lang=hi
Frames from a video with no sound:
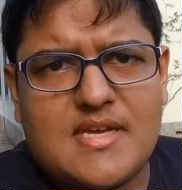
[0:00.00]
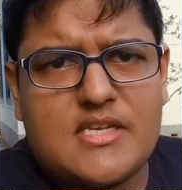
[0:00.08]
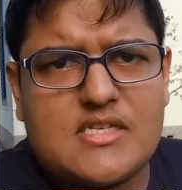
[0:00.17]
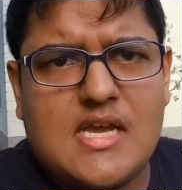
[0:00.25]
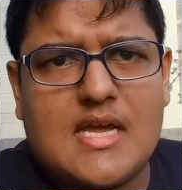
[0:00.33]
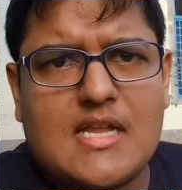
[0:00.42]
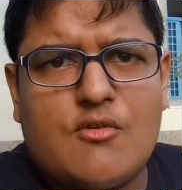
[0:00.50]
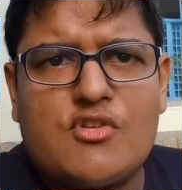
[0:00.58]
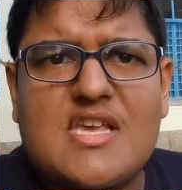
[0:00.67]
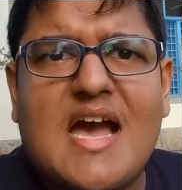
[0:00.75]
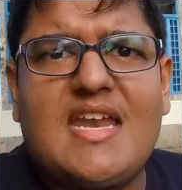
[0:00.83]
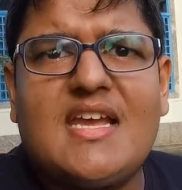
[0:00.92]
सर्च किया था वो
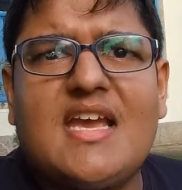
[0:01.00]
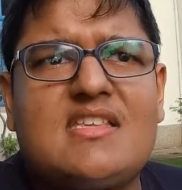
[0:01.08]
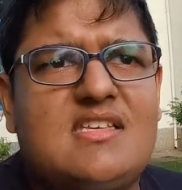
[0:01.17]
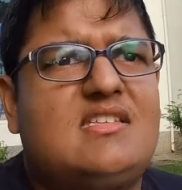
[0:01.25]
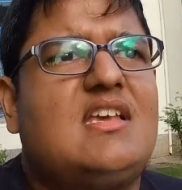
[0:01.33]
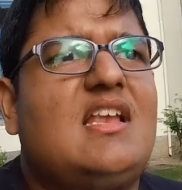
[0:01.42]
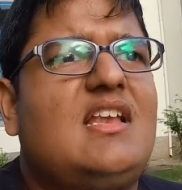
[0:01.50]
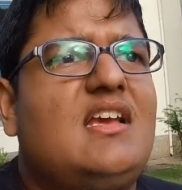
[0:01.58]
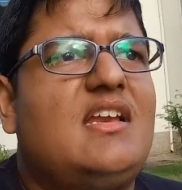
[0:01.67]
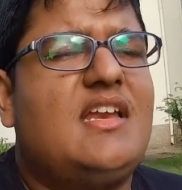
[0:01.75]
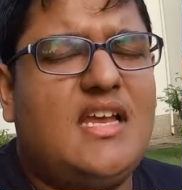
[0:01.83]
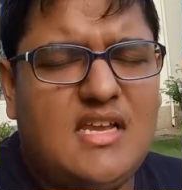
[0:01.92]
सारे केसेस के
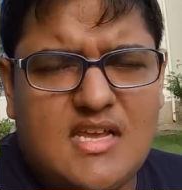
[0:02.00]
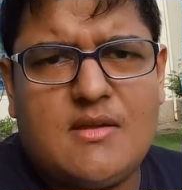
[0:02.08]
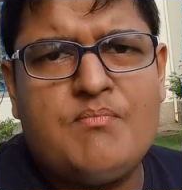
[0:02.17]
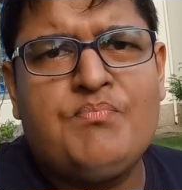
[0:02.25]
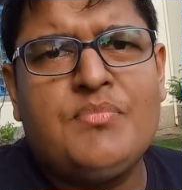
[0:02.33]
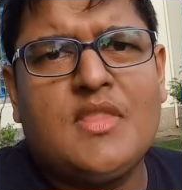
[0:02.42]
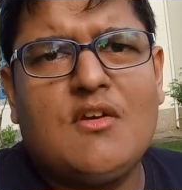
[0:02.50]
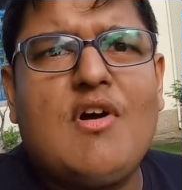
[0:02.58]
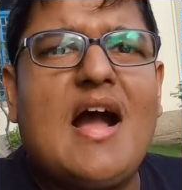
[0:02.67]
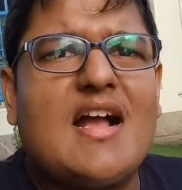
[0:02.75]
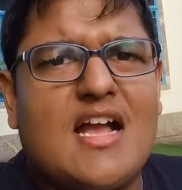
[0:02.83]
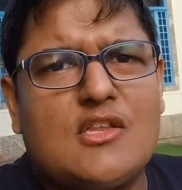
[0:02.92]
लिए नहीं है
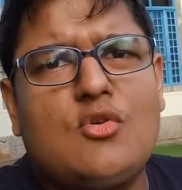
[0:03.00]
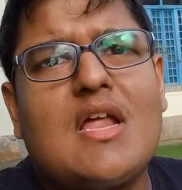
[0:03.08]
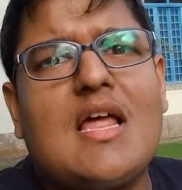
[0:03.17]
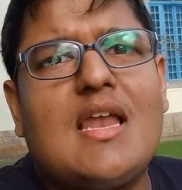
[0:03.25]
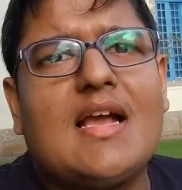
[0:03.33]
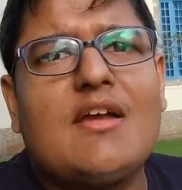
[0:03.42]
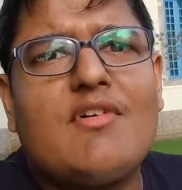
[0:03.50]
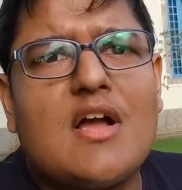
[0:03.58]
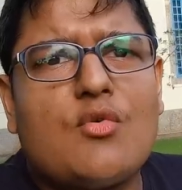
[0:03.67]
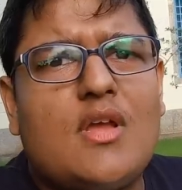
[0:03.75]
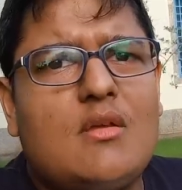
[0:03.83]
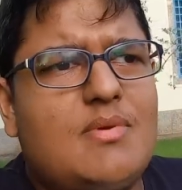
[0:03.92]
वहाँ का थोड़ा अलग है
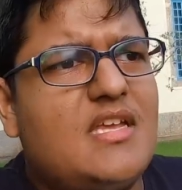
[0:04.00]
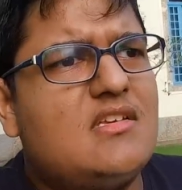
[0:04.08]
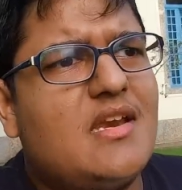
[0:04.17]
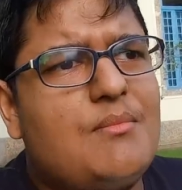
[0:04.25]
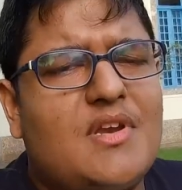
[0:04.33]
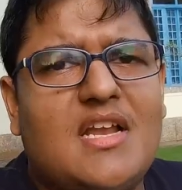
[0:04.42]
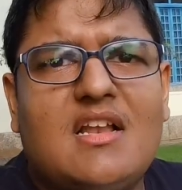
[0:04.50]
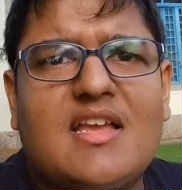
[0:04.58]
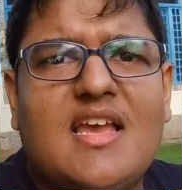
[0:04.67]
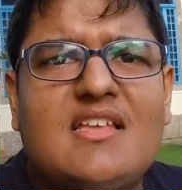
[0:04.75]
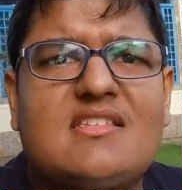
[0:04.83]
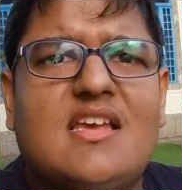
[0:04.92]
वहाँ कोई भाई क्रिमिनल
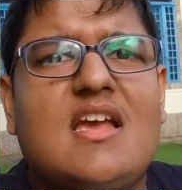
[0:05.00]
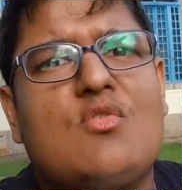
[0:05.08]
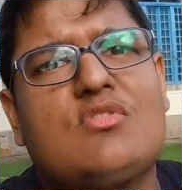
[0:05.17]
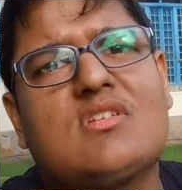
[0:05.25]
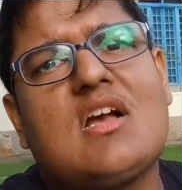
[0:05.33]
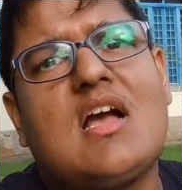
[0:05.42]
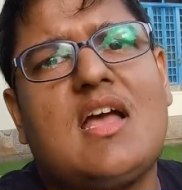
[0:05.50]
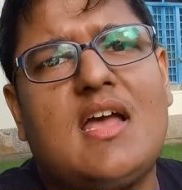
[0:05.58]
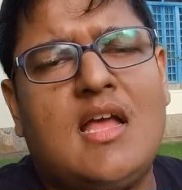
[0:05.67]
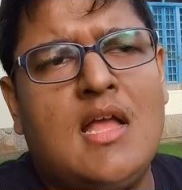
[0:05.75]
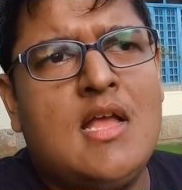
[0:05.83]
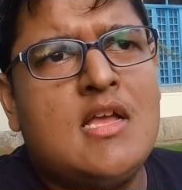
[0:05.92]
केस है या उसका है
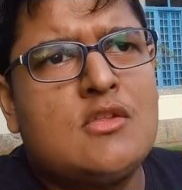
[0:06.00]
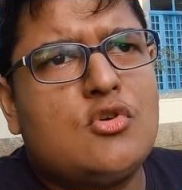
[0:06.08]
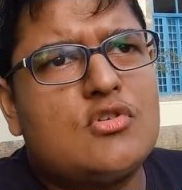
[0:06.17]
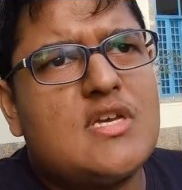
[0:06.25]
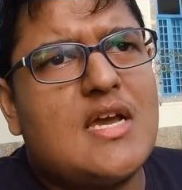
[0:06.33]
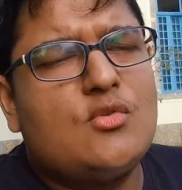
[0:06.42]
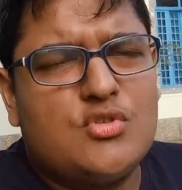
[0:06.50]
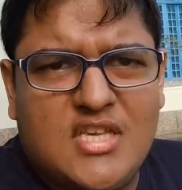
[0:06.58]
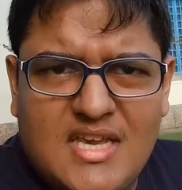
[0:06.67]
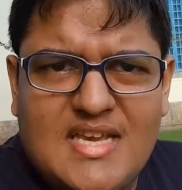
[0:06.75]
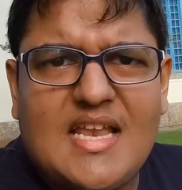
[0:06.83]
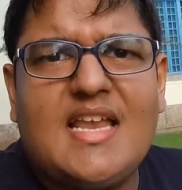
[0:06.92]
तो शायद
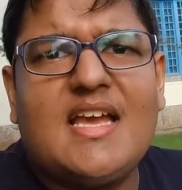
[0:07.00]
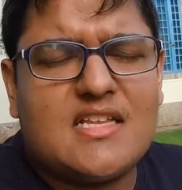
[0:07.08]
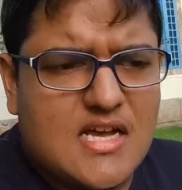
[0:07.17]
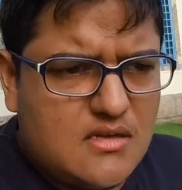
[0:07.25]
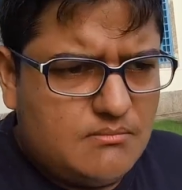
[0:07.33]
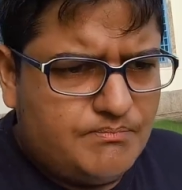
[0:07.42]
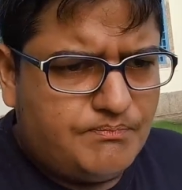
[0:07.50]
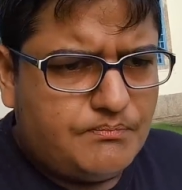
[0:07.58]
उसी के लिए था